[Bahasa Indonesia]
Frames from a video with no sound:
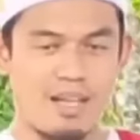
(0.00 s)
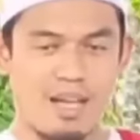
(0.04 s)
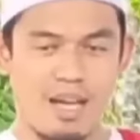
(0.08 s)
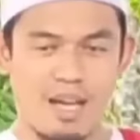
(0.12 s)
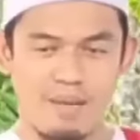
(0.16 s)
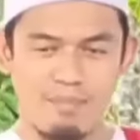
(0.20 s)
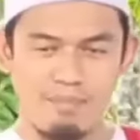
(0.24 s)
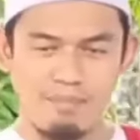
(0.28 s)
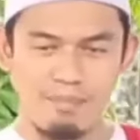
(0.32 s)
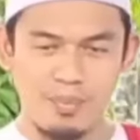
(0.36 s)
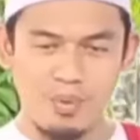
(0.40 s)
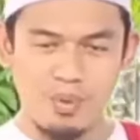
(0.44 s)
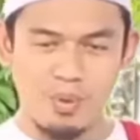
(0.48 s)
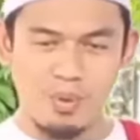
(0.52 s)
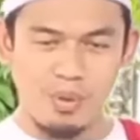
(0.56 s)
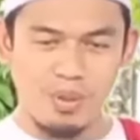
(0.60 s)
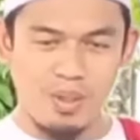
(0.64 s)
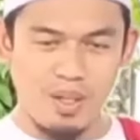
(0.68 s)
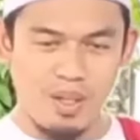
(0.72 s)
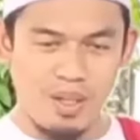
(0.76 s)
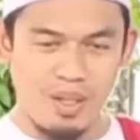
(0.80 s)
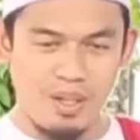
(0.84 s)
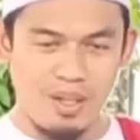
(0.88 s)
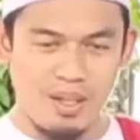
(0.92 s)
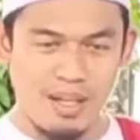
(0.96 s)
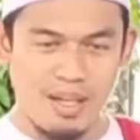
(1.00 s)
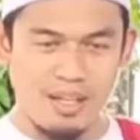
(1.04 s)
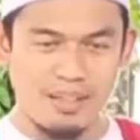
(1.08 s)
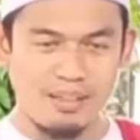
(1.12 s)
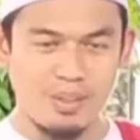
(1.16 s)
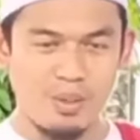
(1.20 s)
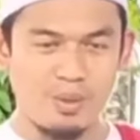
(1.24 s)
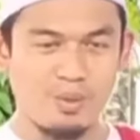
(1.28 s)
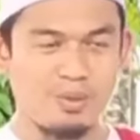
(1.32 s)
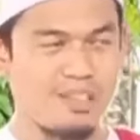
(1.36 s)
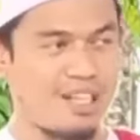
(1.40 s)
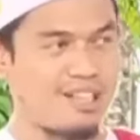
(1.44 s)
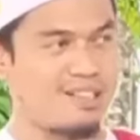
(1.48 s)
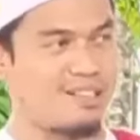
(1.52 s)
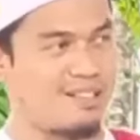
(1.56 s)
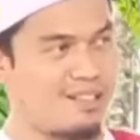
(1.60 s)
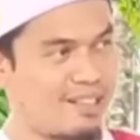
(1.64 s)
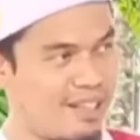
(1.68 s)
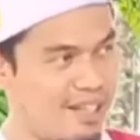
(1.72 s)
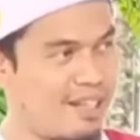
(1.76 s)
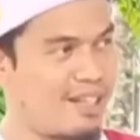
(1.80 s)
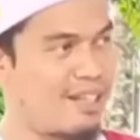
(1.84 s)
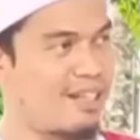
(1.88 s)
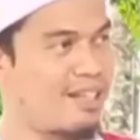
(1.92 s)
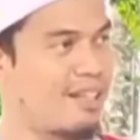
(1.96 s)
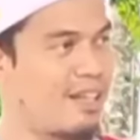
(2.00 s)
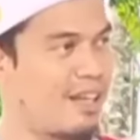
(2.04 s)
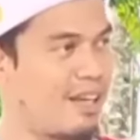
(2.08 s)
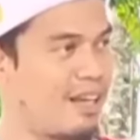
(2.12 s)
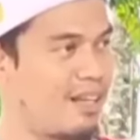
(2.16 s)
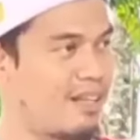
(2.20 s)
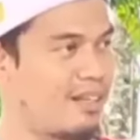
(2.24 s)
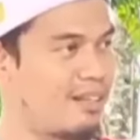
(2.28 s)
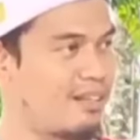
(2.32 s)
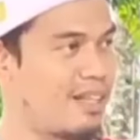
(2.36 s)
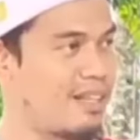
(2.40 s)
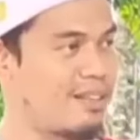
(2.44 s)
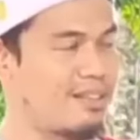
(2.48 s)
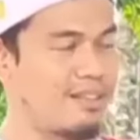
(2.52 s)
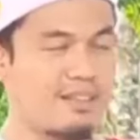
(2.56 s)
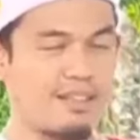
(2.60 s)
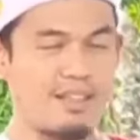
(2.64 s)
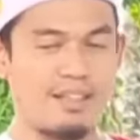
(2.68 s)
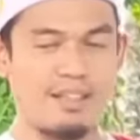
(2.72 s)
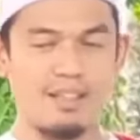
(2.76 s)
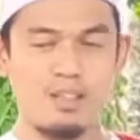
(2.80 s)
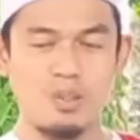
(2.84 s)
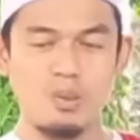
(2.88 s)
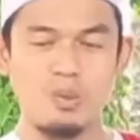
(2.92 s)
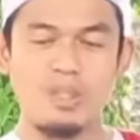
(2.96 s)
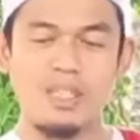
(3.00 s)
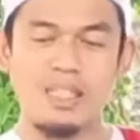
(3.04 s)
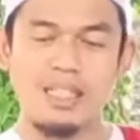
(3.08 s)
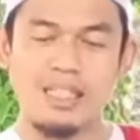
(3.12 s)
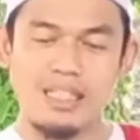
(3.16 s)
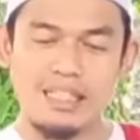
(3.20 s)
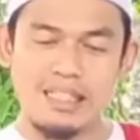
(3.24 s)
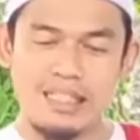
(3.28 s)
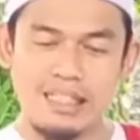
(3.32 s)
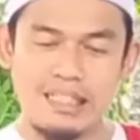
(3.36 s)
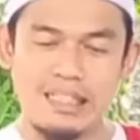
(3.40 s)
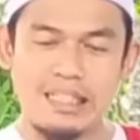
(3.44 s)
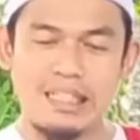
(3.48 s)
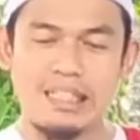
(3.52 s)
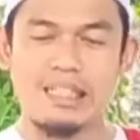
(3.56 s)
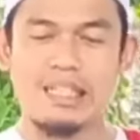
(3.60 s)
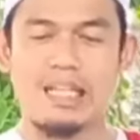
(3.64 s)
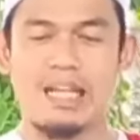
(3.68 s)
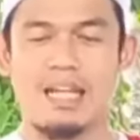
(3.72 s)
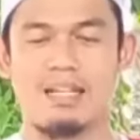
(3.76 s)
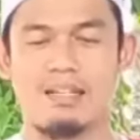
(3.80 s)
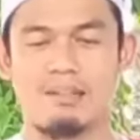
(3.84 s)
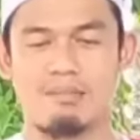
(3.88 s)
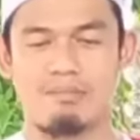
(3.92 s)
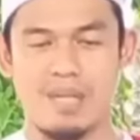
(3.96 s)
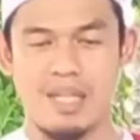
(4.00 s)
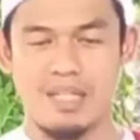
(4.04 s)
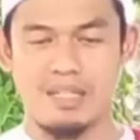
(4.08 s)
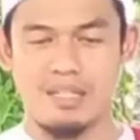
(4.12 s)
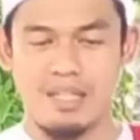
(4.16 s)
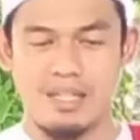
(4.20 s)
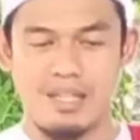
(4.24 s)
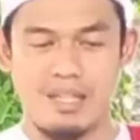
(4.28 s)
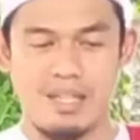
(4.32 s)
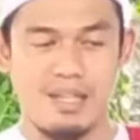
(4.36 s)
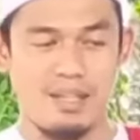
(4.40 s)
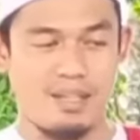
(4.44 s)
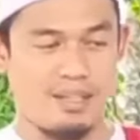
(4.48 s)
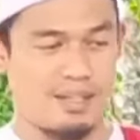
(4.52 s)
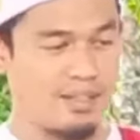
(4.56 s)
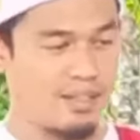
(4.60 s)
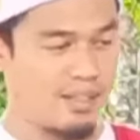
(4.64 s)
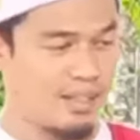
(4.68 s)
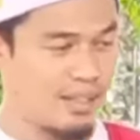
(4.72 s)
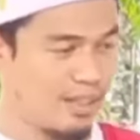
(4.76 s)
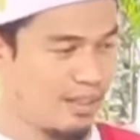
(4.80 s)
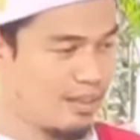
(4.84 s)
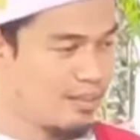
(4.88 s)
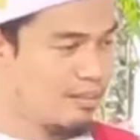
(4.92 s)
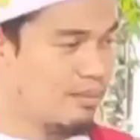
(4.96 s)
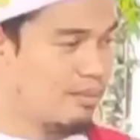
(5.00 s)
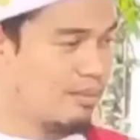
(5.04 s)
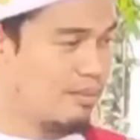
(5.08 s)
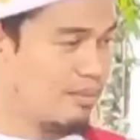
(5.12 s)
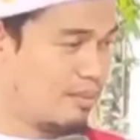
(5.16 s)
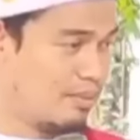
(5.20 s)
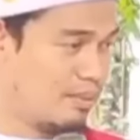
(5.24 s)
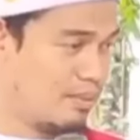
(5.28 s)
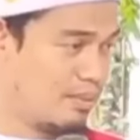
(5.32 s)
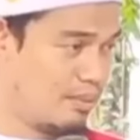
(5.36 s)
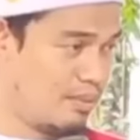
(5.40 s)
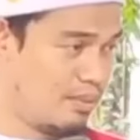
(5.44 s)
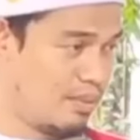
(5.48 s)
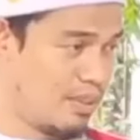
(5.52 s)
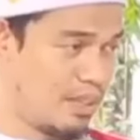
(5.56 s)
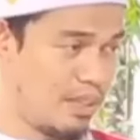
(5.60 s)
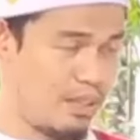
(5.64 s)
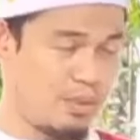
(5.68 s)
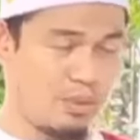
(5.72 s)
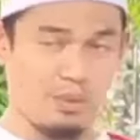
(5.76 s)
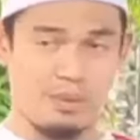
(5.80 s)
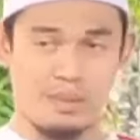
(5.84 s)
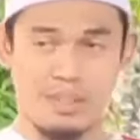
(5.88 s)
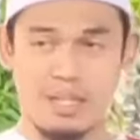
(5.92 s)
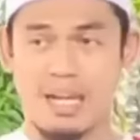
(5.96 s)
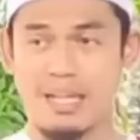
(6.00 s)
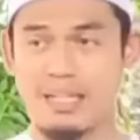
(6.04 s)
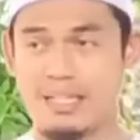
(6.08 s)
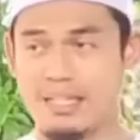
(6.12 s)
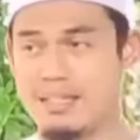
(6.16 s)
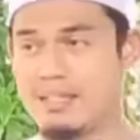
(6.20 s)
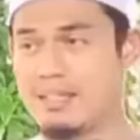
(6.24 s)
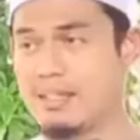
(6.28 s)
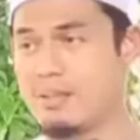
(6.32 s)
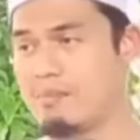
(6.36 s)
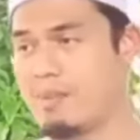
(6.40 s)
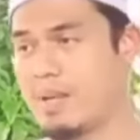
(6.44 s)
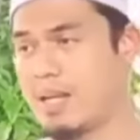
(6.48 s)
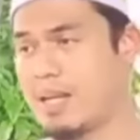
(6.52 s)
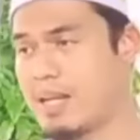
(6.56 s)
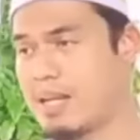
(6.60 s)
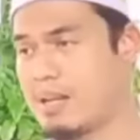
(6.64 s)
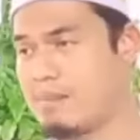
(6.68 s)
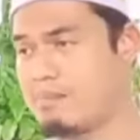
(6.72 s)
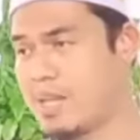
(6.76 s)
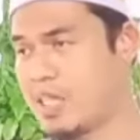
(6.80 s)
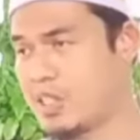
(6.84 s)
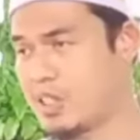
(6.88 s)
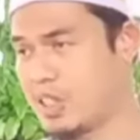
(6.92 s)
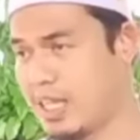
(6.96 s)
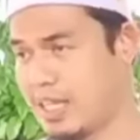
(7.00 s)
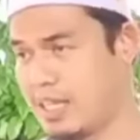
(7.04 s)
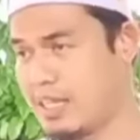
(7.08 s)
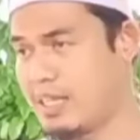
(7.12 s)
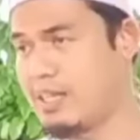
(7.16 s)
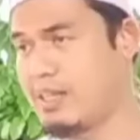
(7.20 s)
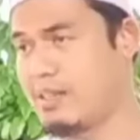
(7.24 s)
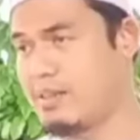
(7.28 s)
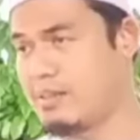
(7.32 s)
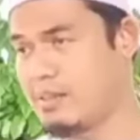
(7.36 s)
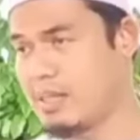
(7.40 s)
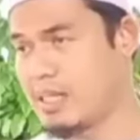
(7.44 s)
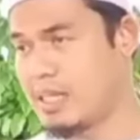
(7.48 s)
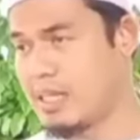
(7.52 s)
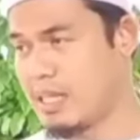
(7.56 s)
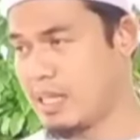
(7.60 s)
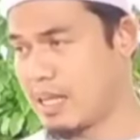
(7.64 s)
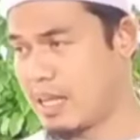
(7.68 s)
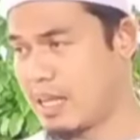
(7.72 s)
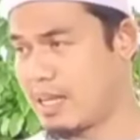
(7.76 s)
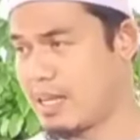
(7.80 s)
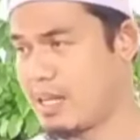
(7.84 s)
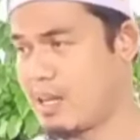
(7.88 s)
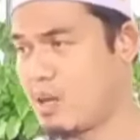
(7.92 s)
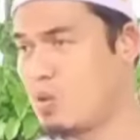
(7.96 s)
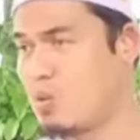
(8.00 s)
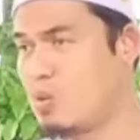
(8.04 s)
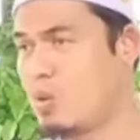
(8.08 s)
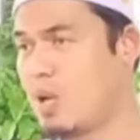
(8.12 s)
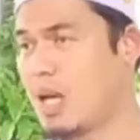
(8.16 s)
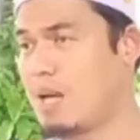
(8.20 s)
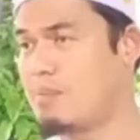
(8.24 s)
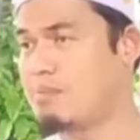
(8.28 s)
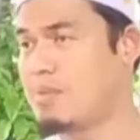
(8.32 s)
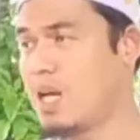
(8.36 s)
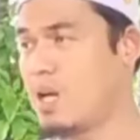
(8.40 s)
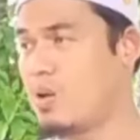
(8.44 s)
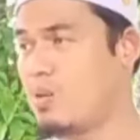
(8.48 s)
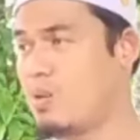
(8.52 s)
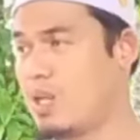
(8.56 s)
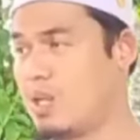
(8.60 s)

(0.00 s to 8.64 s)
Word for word: Abdullah atau tasghirnya tasghir itu dikecilkan biasanya itu tradisi para masyaikh karena ulama